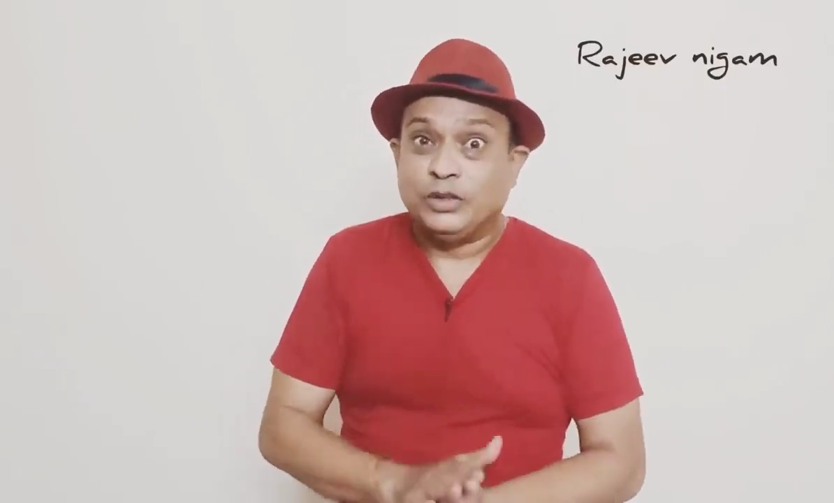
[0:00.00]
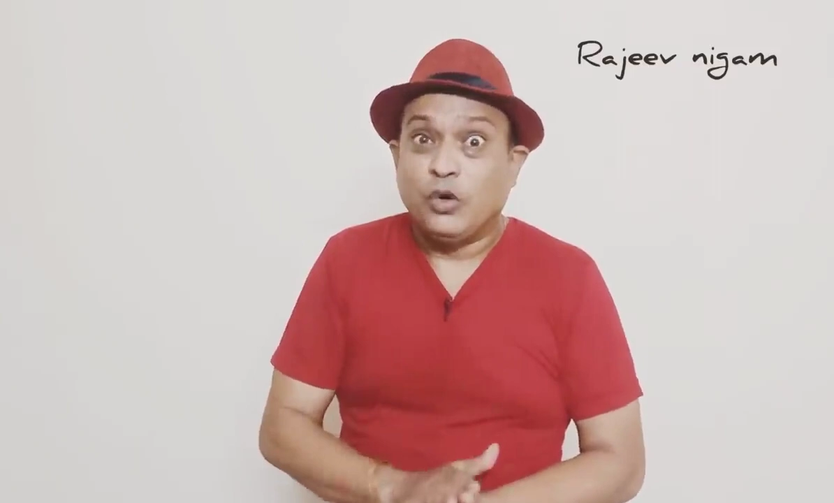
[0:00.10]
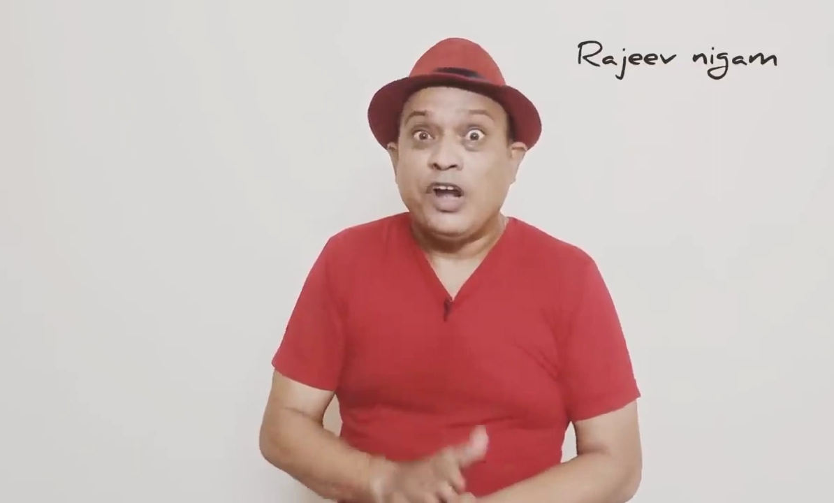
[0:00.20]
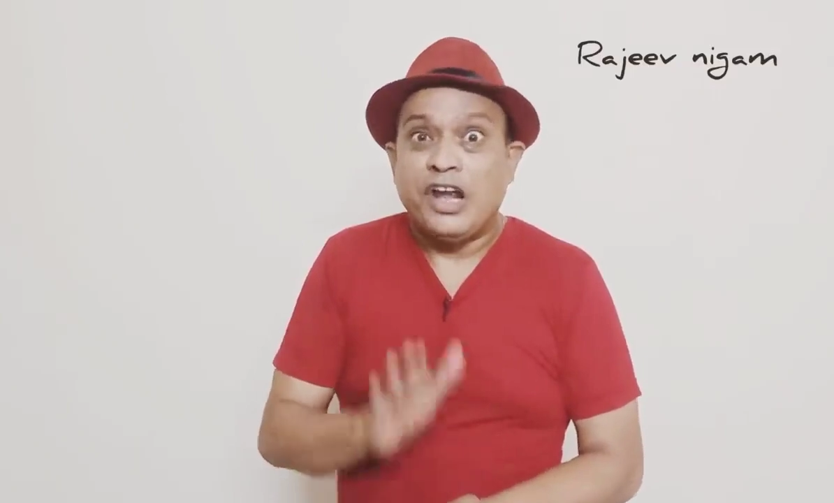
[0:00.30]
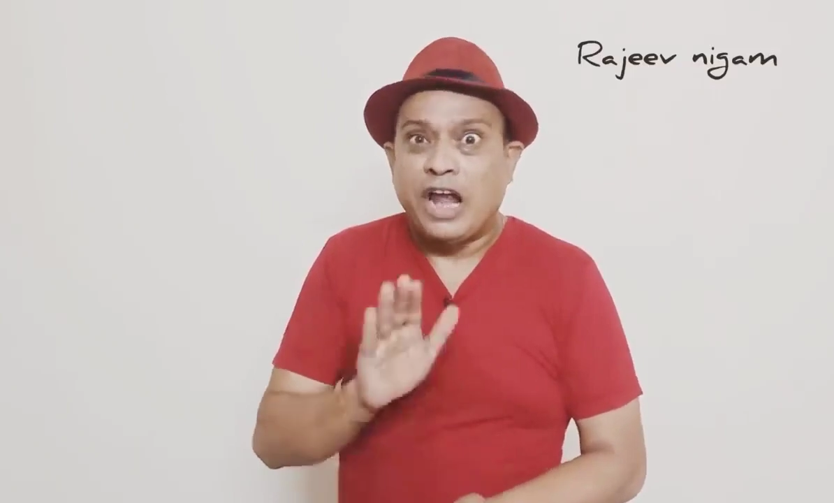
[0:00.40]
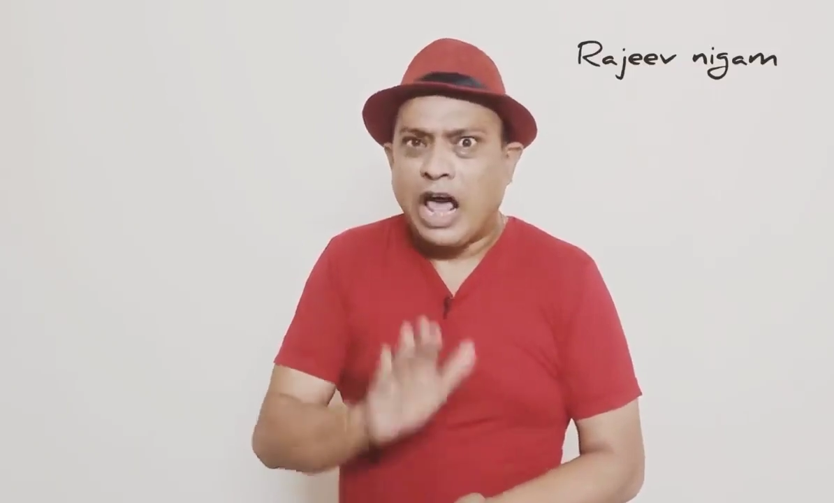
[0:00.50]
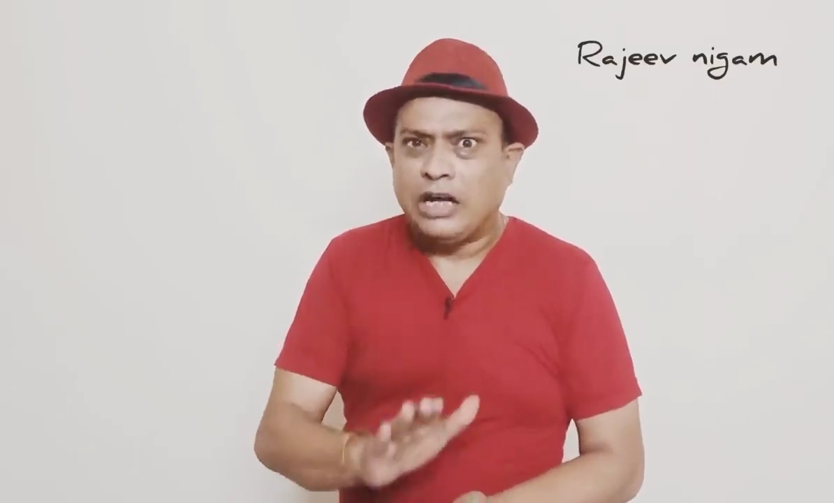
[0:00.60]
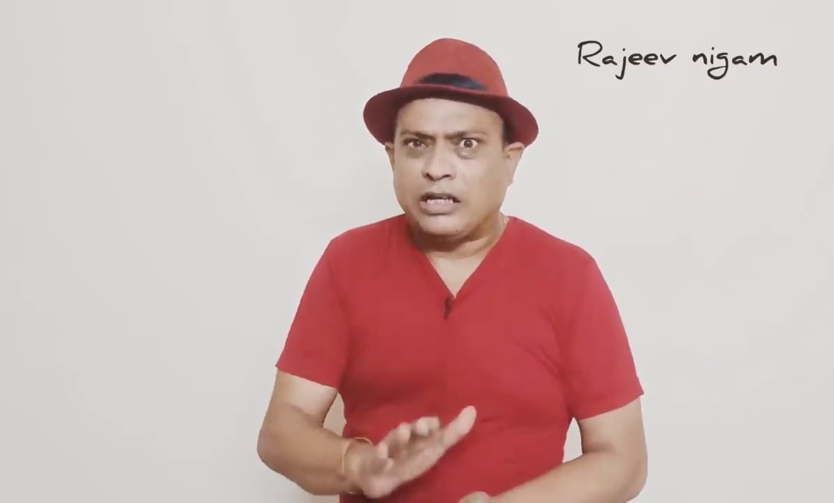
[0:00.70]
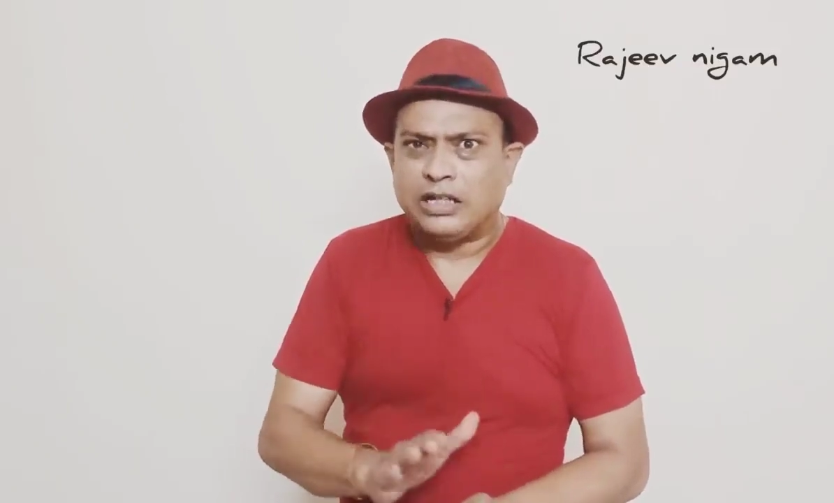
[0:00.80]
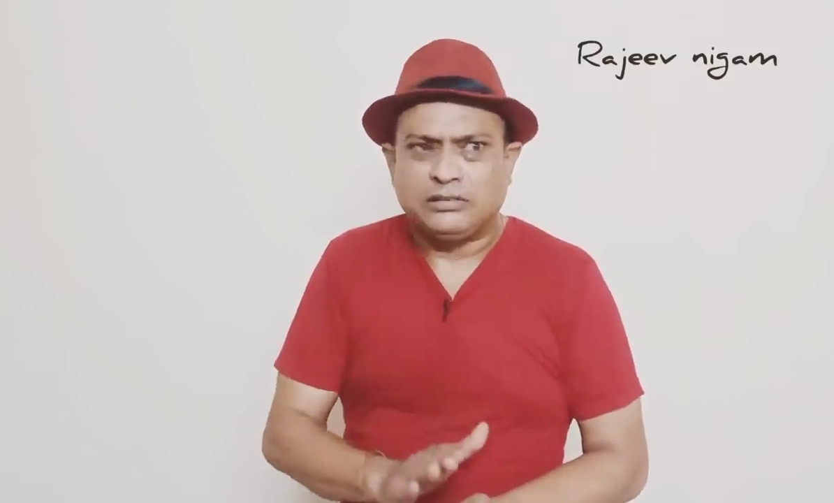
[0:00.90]
जी को
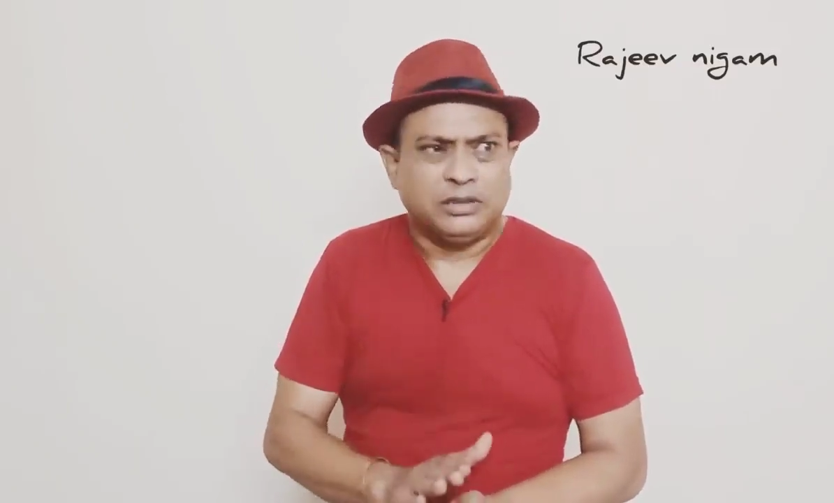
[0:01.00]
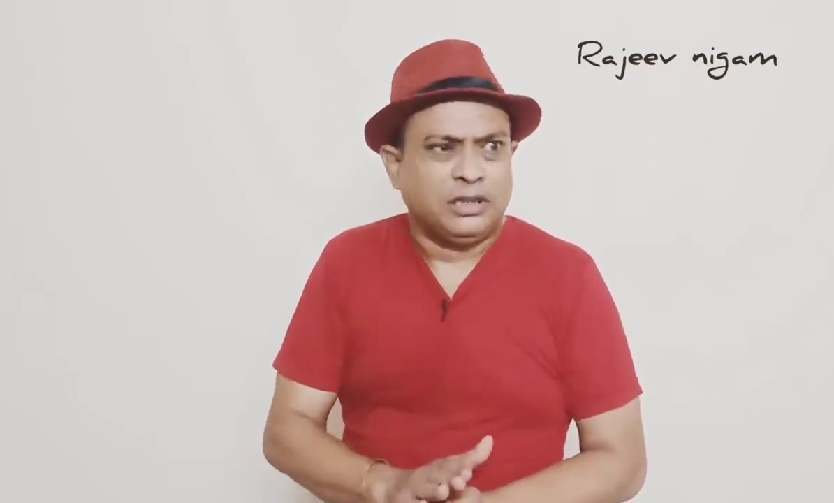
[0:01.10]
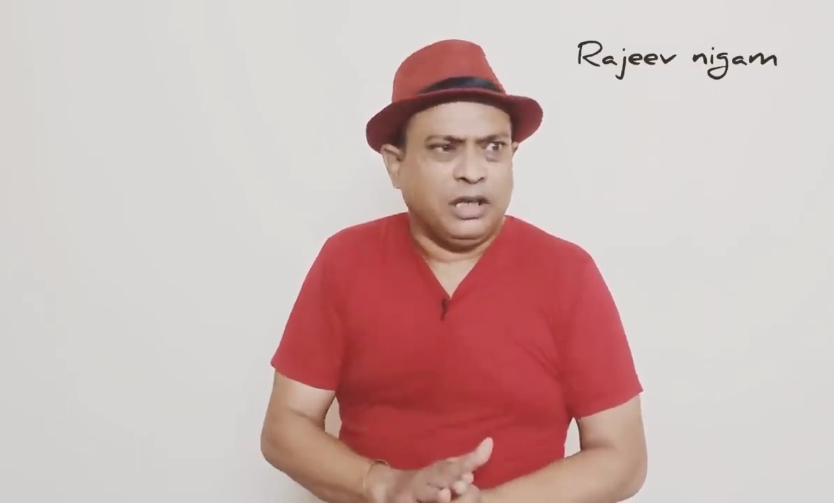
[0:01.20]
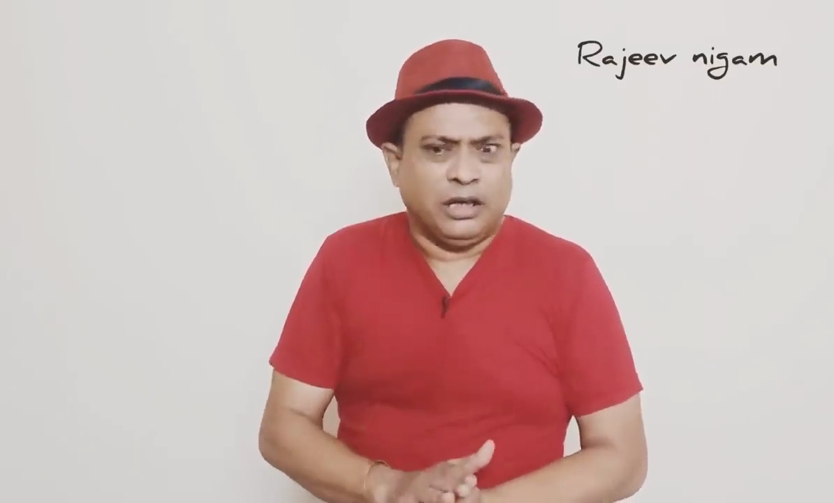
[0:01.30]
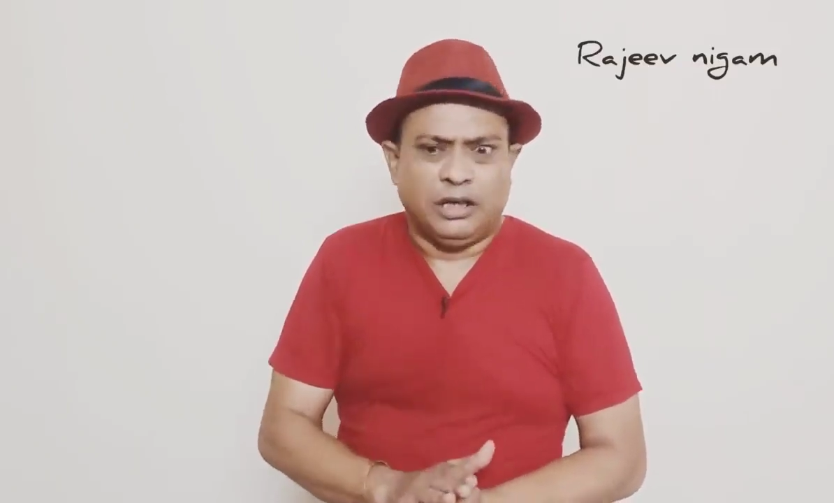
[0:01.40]
लाल कृष्ण